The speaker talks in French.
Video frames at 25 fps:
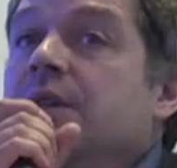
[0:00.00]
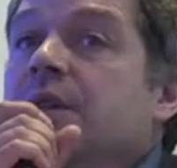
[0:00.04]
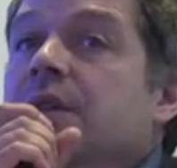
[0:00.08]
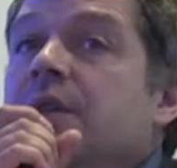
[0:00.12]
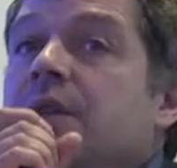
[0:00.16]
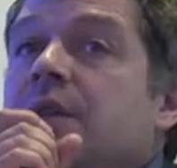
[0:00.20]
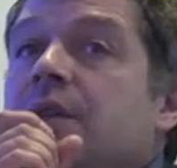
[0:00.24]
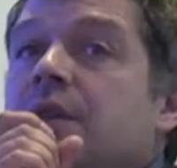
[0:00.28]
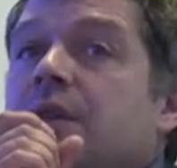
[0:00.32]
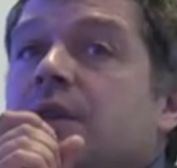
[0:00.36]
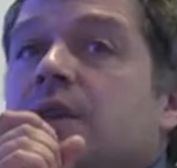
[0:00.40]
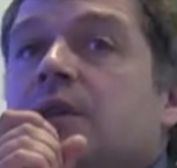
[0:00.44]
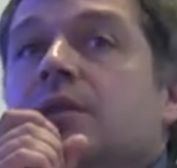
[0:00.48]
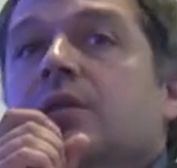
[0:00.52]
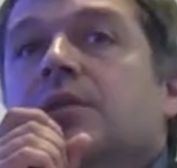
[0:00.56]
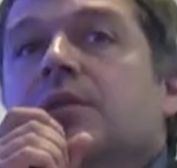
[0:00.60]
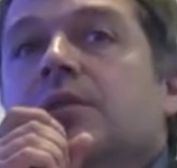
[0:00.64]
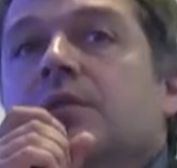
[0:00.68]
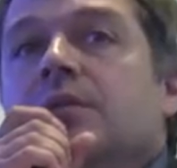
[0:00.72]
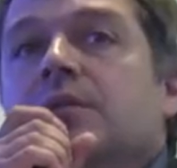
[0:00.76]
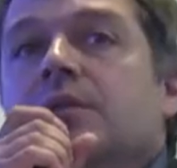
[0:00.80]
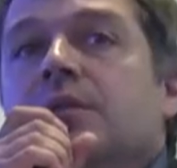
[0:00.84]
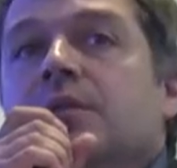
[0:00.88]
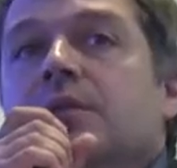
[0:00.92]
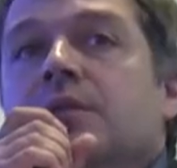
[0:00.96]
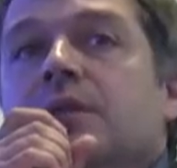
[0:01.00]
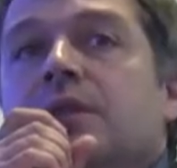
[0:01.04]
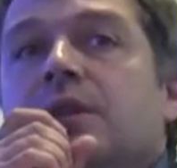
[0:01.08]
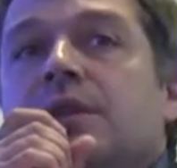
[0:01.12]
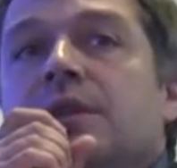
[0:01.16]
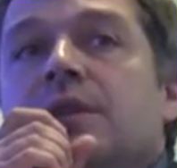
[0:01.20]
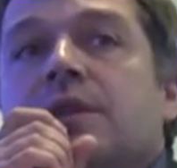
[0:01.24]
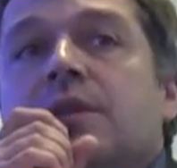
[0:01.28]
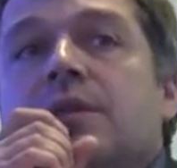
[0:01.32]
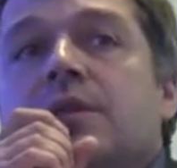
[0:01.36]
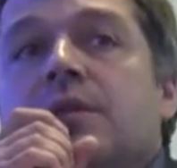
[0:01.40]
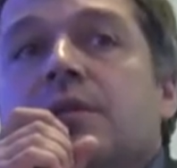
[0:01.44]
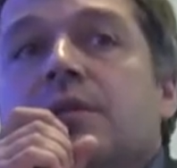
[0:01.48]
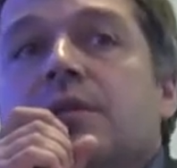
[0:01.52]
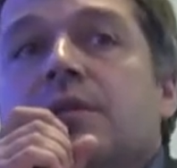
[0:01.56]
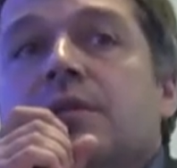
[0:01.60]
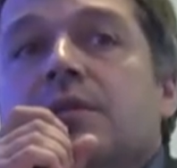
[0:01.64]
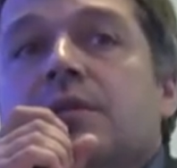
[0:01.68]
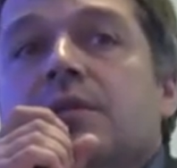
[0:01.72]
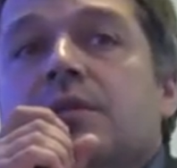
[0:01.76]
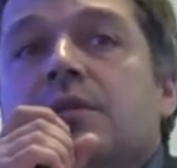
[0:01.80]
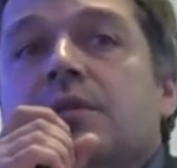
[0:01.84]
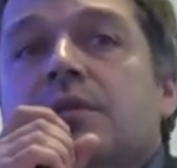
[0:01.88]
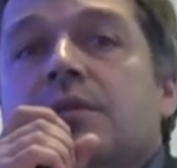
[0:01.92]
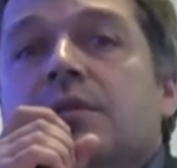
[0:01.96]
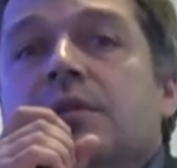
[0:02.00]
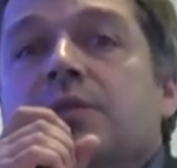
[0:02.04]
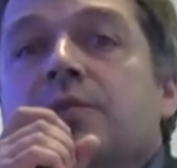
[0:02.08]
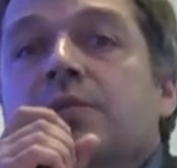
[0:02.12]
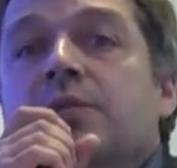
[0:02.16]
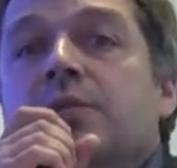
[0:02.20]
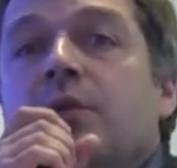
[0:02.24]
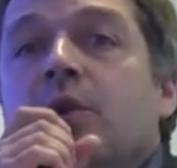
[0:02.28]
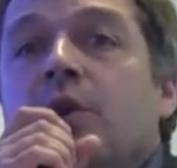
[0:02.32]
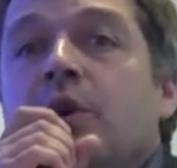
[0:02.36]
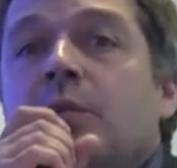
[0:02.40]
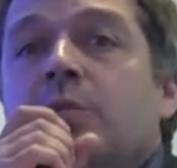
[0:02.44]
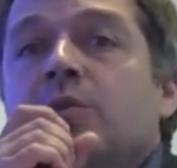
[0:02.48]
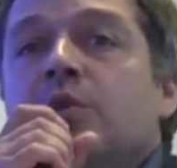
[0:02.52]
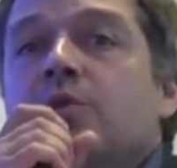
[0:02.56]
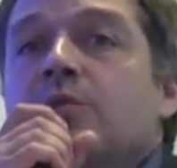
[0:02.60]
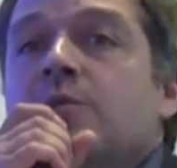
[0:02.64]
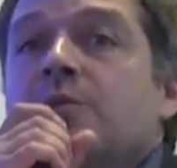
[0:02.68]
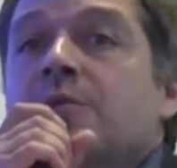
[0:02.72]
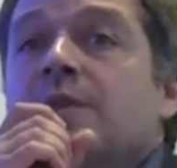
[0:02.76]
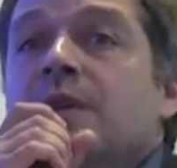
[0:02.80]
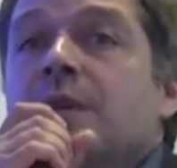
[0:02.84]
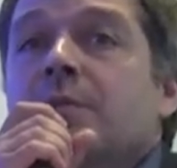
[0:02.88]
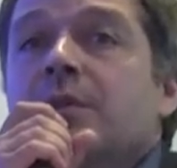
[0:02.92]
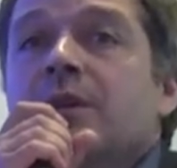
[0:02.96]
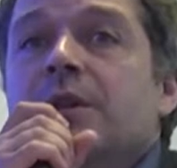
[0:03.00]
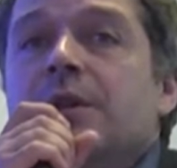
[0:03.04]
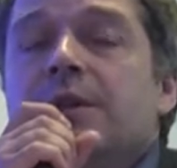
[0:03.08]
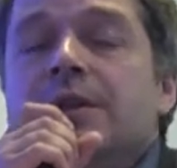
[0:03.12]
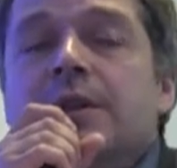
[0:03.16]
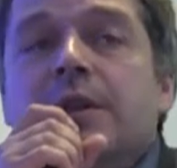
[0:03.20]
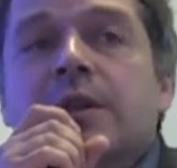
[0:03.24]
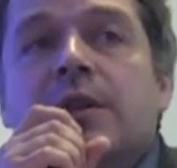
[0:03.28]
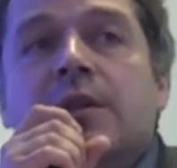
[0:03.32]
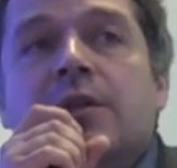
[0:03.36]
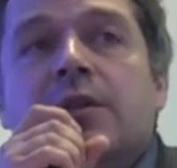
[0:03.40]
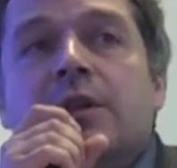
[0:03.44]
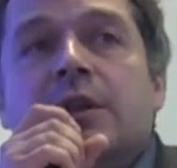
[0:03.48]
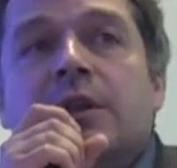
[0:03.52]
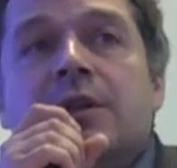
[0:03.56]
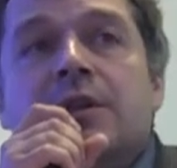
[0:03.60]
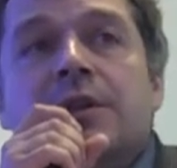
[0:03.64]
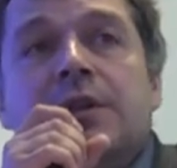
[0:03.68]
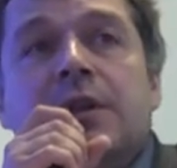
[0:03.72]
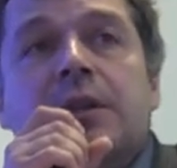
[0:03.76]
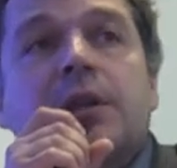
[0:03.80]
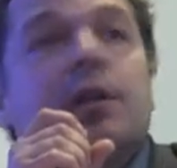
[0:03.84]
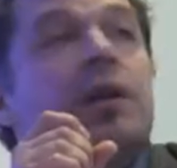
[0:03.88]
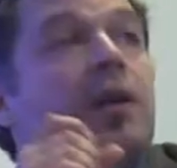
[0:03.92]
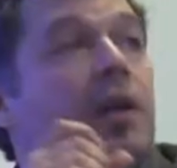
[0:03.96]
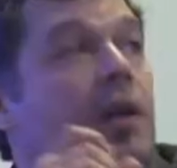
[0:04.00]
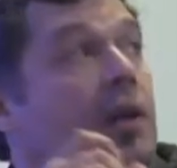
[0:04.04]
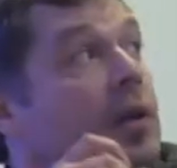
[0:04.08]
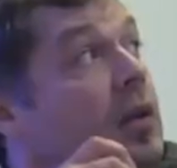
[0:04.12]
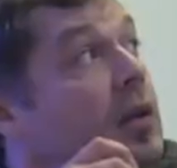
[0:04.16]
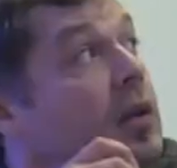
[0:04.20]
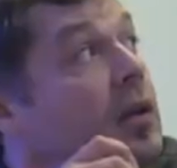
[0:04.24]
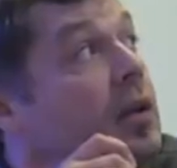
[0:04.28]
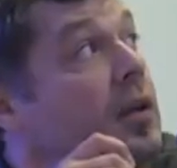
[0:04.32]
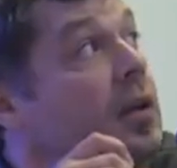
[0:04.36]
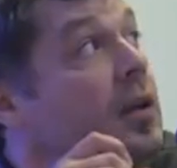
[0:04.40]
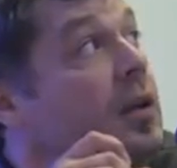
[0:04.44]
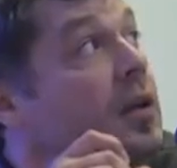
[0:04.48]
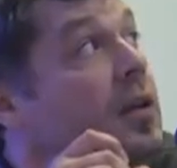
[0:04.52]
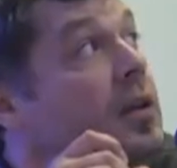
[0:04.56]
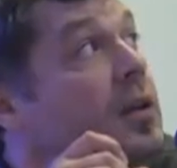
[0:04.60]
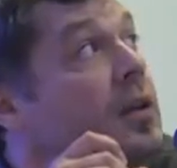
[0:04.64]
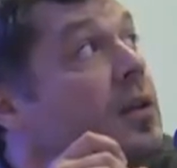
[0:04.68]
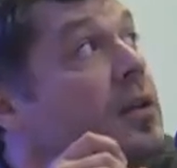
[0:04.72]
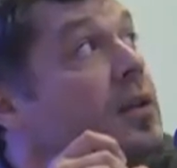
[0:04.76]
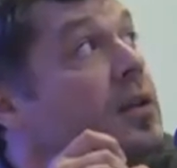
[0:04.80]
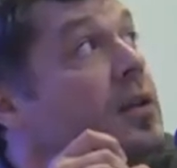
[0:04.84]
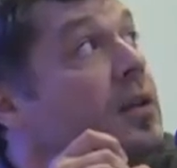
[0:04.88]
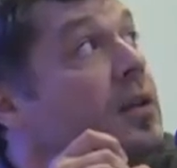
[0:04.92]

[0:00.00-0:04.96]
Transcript: décrit des, des formes de sociabilité en réalité, euh,